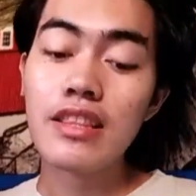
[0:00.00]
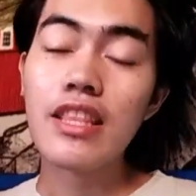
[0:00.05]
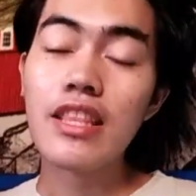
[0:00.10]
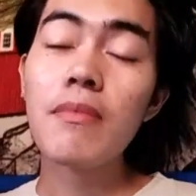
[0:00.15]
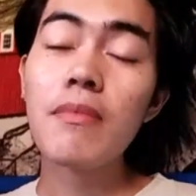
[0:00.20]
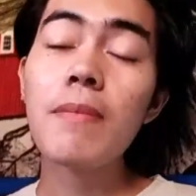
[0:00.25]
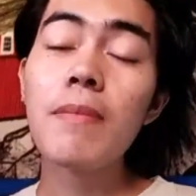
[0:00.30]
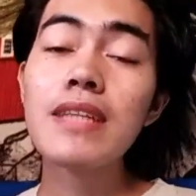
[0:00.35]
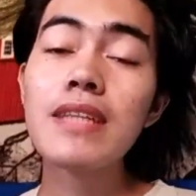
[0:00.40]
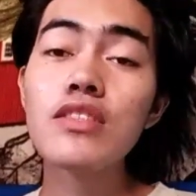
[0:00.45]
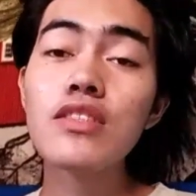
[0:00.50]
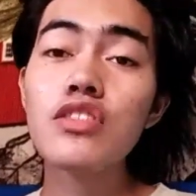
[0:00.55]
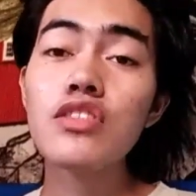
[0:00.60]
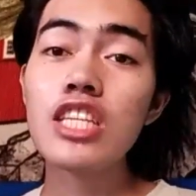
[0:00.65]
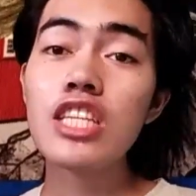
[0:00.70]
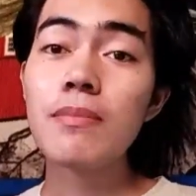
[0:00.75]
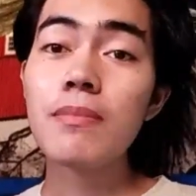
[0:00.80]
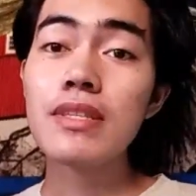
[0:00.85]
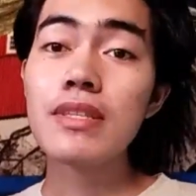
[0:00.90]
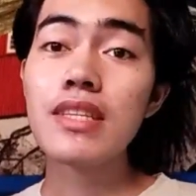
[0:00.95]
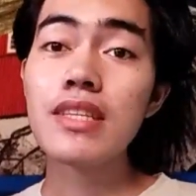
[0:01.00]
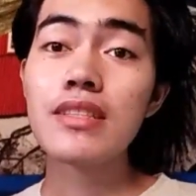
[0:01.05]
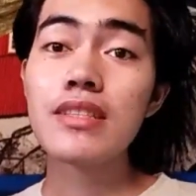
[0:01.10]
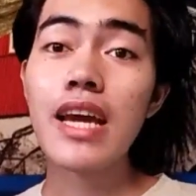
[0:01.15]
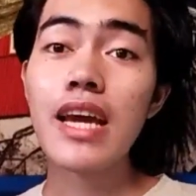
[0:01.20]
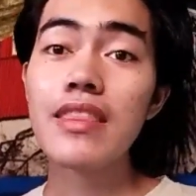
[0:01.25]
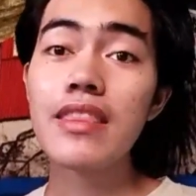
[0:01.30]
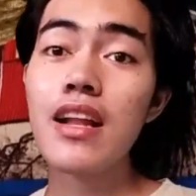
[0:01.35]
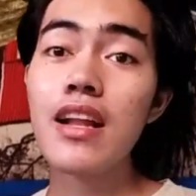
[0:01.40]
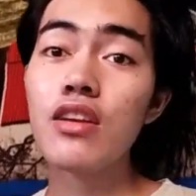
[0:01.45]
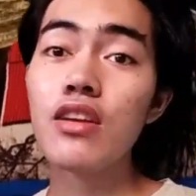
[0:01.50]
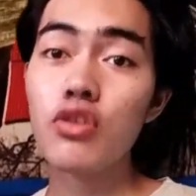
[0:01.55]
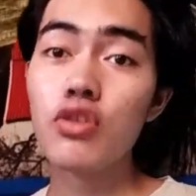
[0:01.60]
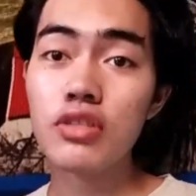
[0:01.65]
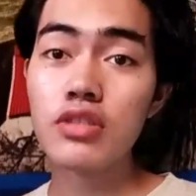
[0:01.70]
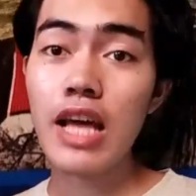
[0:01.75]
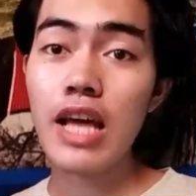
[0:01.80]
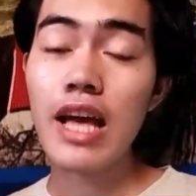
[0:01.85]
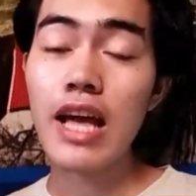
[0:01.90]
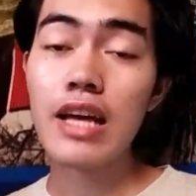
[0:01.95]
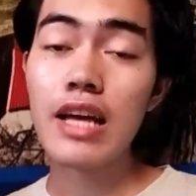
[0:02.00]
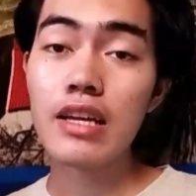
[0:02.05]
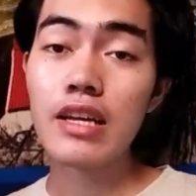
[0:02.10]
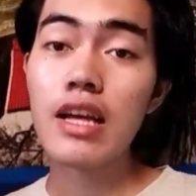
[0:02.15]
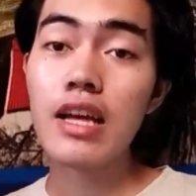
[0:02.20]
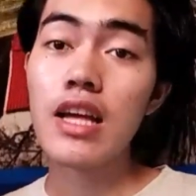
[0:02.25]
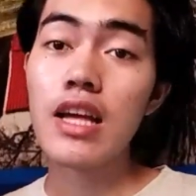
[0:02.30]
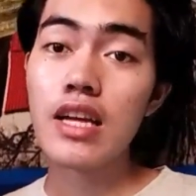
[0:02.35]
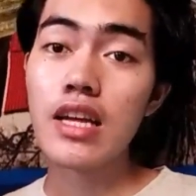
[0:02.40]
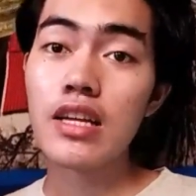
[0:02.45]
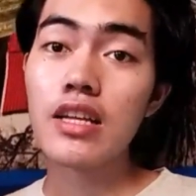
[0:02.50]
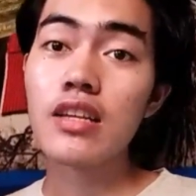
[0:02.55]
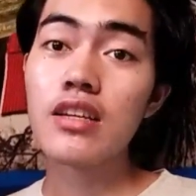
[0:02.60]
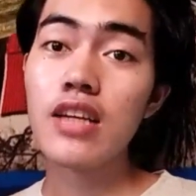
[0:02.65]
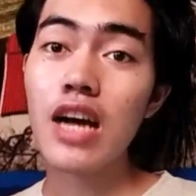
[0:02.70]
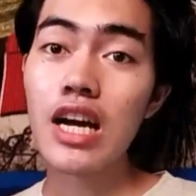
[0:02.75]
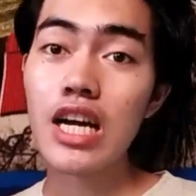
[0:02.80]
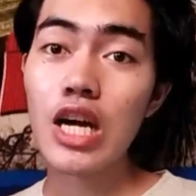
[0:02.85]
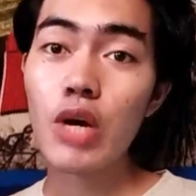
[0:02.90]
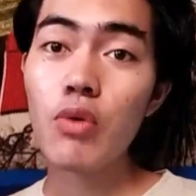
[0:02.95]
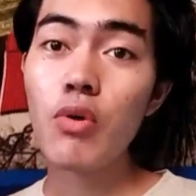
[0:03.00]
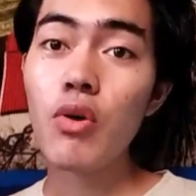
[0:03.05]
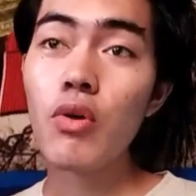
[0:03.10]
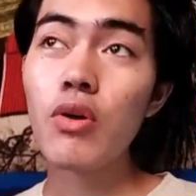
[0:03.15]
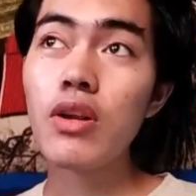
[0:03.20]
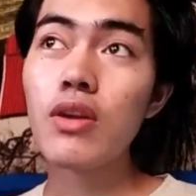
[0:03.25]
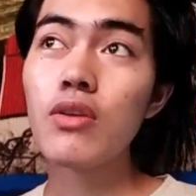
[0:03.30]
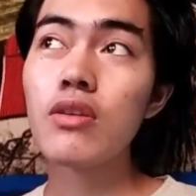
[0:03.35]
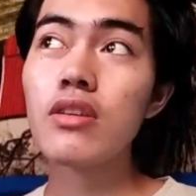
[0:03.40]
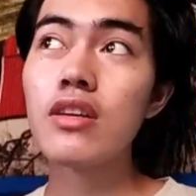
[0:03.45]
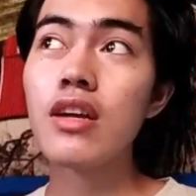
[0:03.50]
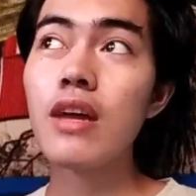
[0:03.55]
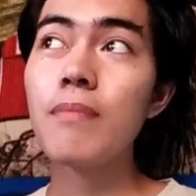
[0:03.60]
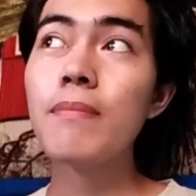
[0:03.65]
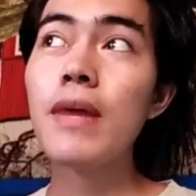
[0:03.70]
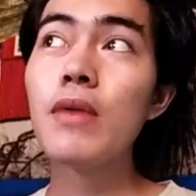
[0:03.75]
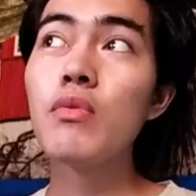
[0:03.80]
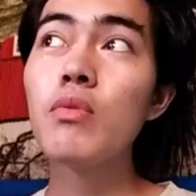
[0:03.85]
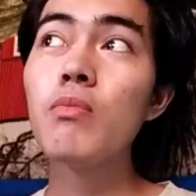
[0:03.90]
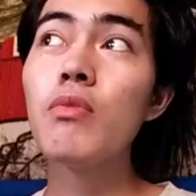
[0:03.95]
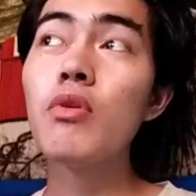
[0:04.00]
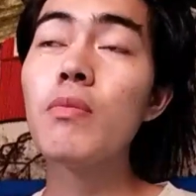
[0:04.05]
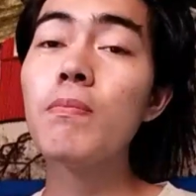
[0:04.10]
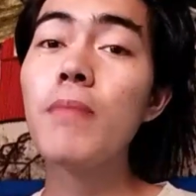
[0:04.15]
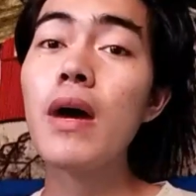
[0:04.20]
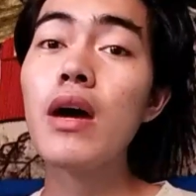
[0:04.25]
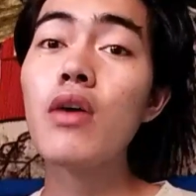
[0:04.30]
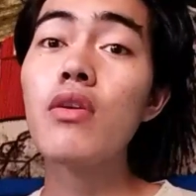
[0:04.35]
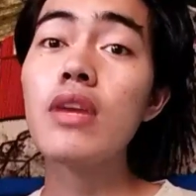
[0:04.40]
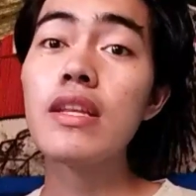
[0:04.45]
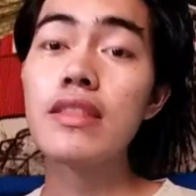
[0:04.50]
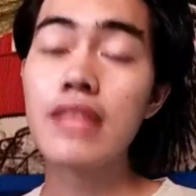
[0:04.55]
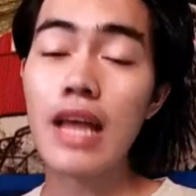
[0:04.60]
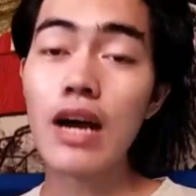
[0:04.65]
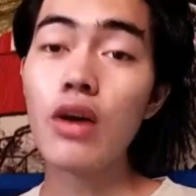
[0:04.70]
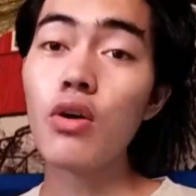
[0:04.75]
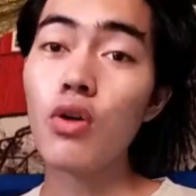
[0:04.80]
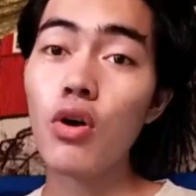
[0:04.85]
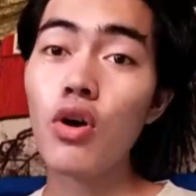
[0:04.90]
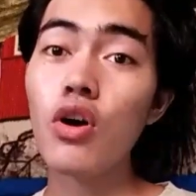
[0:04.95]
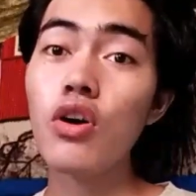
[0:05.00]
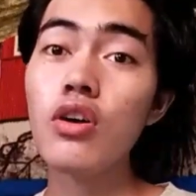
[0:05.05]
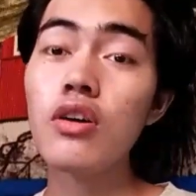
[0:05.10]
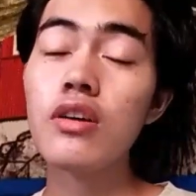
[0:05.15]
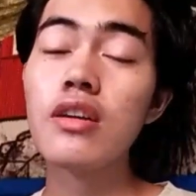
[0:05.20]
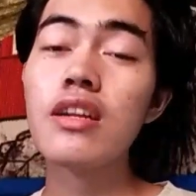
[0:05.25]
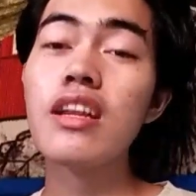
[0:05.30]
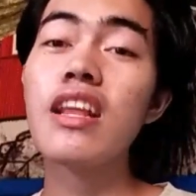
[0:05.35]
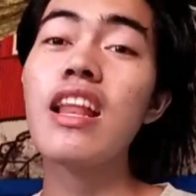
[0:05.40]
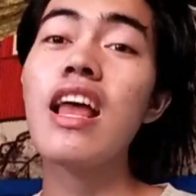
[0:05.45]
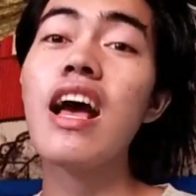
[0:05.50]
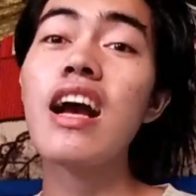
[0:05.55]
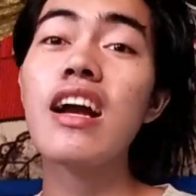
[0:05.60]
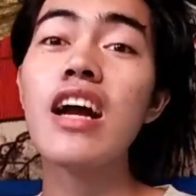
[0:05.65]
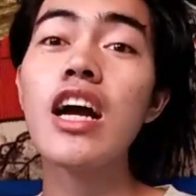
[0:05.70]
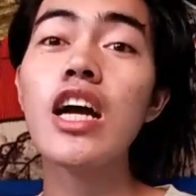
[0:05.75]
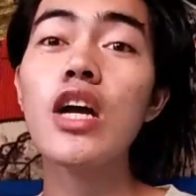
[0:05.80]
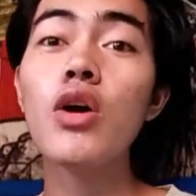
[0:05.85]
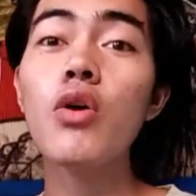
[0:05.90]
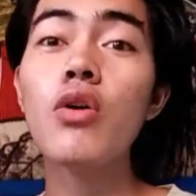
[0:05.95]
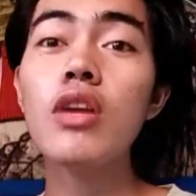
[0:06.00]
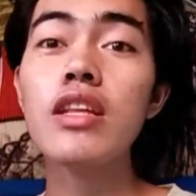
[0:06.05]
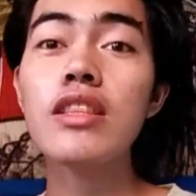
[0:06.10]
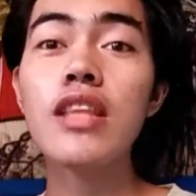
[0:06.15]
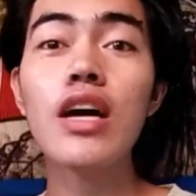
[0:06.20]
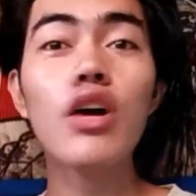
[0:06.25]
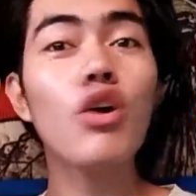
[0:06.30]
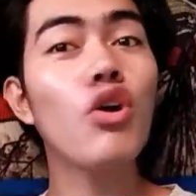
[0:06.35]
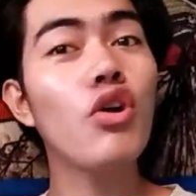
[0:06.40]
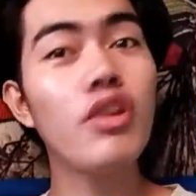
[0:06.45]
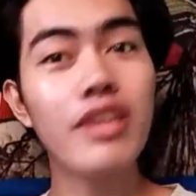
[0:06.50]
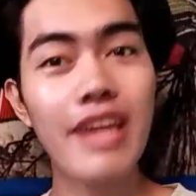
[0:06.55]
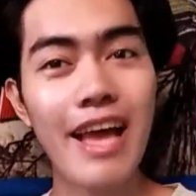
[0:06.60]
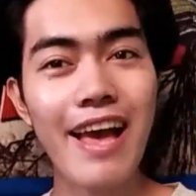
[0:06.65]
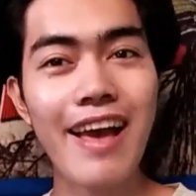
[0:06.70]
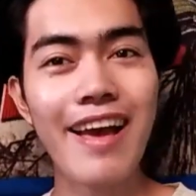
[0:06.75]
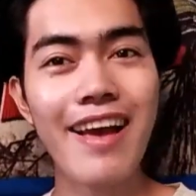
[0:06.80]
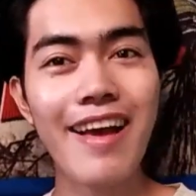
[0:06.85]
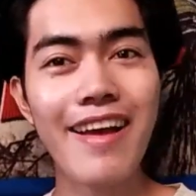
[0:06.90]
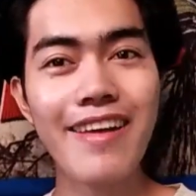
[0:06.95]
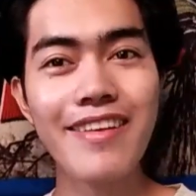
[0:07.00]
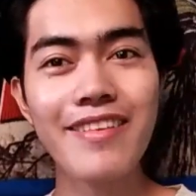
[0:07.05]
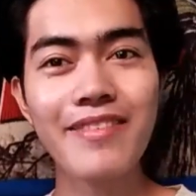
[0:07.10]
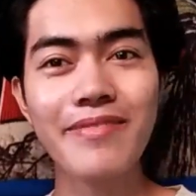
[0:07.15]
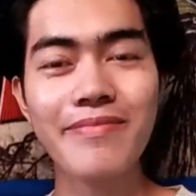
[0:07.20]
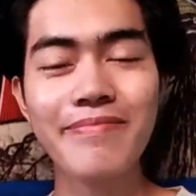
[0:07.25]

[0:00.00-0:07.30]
nababasa niyo naman sa title ko na gagawa, magumukbang ulit ako, na gagawa ulit ako ng,